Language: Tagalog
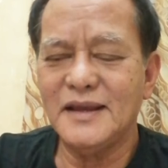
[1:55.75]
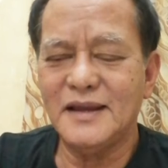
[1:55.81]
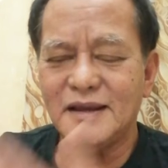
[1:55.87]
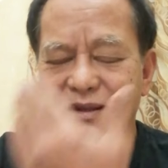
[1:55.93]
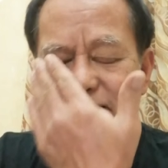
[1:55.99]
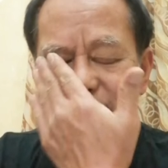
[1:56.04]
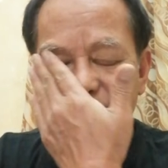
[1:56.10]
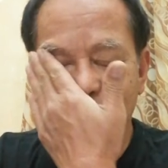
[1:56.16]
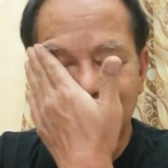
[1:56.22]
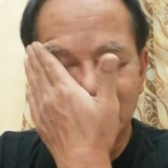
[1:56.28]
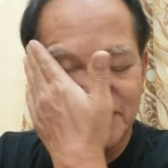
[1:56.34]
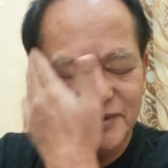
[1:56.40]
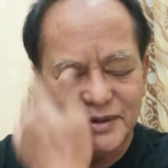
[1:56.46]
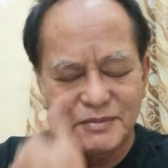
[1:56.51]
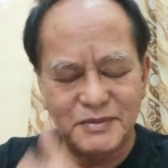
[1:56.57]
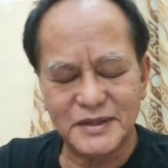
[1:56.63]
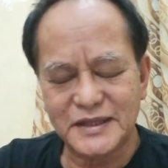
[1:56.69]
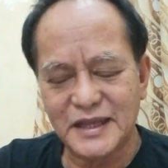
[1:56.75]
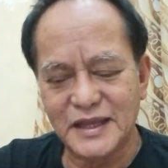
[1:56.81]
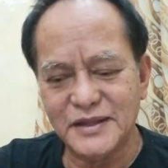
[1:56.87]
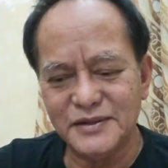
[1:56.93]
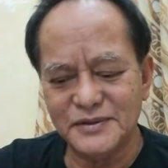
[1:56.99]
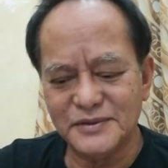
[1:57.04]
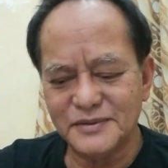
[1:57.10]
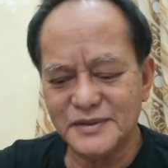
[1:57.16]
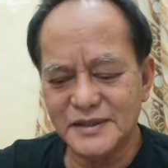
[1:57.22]
At meron naman
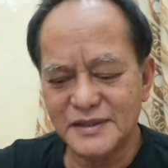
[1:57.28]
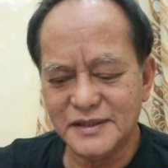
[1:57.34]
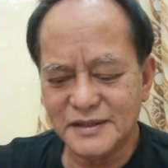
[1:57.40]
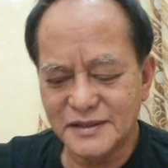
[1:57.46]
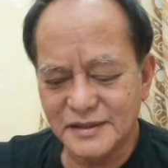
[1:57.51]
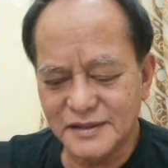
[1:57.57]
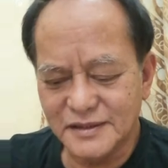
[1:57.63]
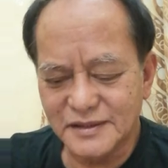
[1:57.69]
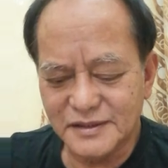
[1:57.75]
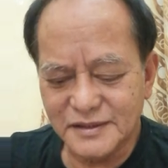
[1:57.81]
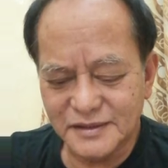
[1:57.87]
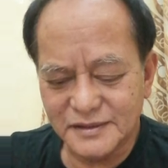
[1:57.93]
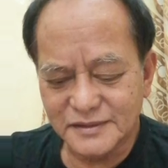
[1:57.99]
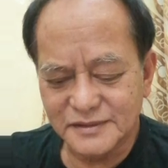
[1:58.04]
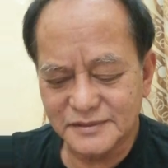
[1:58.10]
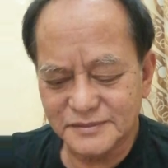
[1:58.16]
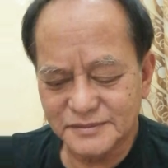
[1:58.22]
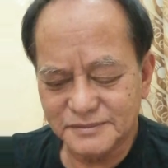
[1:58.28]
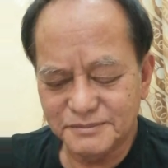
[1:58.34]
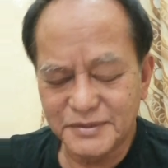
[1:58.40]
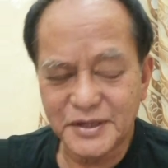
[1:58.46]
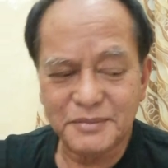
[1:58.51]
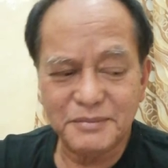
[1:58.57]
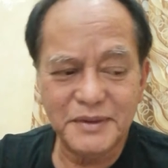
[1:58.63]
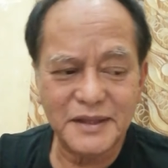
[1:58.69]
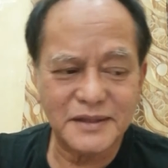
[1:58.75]
tayong uh,
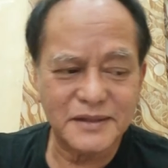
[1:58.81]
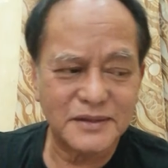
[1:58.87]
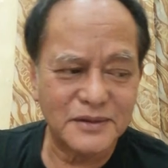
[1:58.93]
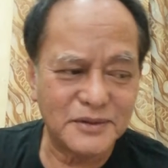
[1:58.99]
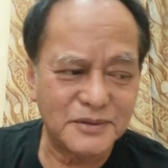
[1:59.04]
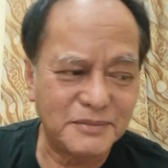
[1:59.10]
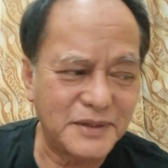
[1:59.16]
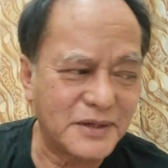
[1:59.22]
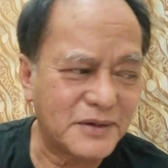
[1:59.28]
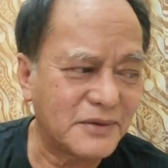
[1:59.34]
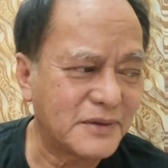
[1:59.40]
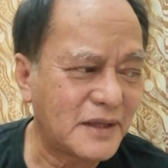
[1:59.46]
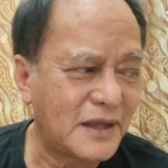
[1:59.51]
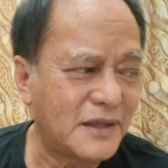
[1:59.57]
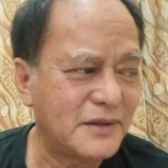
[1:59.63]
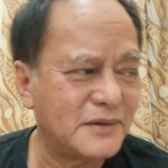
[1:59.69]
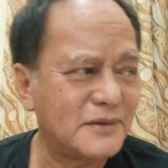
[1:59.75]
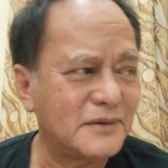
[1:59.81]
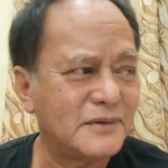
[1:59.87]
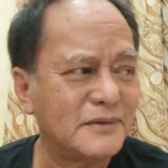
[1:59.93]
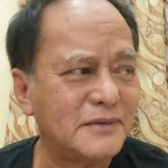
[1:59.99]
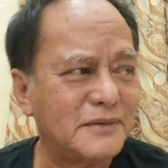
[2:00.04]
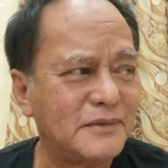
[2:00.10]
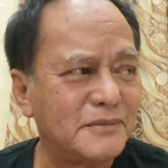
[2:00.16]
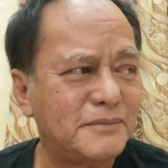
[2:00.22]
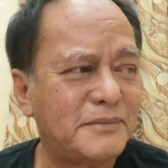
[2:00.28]
permit o meron tayong
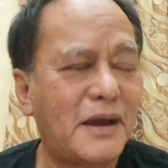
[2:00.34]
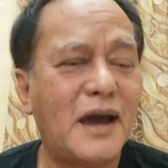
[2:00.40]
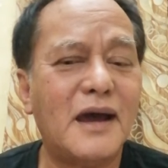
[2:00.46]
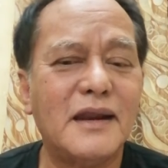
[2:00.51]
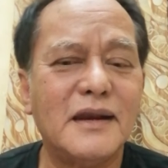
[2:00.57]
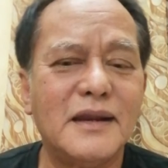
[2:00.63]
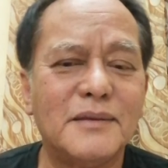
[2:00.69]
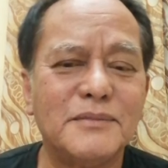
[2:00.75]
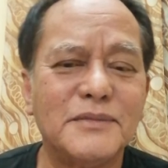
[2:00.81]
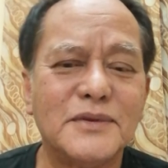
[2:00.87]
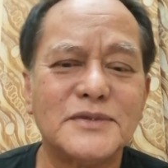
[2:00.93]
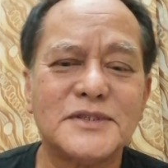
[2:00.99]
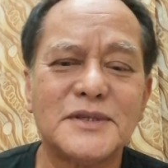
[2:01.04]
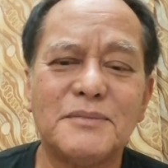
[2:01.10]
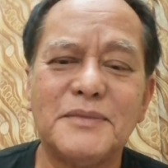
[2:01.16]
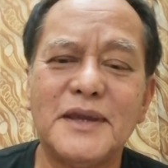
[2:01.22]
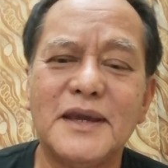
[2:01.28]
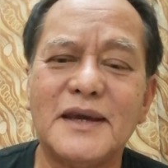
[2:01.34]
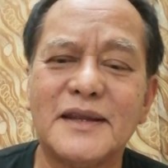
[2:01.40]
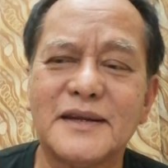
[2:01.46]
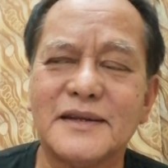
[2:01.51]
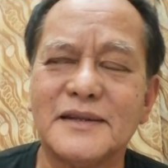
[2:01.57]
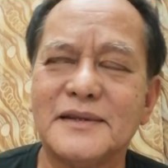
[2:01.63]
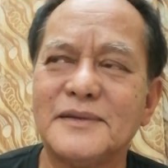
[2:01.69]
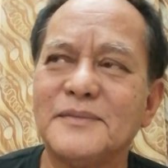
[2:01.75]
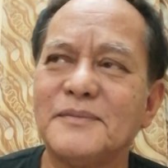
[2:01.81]
paalam doon sa
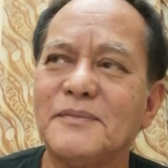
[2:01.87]
may-ari